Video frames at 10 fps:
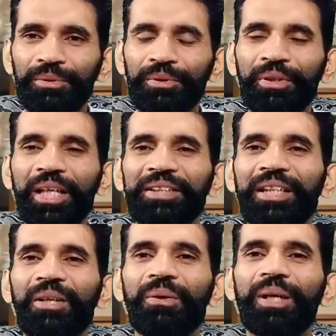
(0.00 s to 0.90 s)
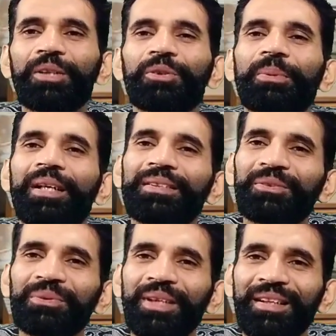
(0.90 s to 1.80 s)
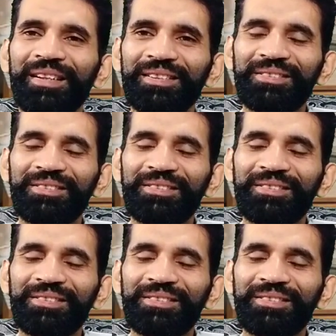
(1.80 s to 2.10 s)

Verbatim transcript: जो नया चैनल होगा दोबारा से उससे अर्निंग